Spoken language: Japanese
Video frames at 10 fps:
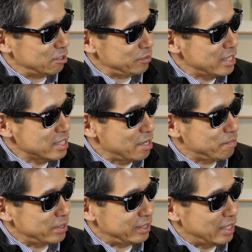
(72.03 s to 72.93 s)
皆さんやっ
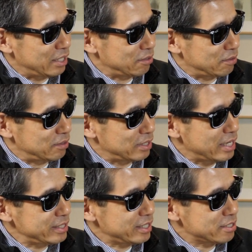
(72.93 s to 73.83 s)
ぱりア
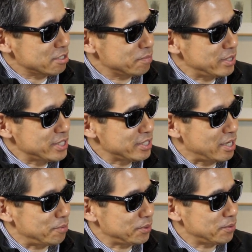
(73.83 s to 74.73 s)
リエクスプレス
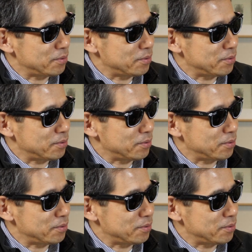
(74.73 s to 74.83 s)
で物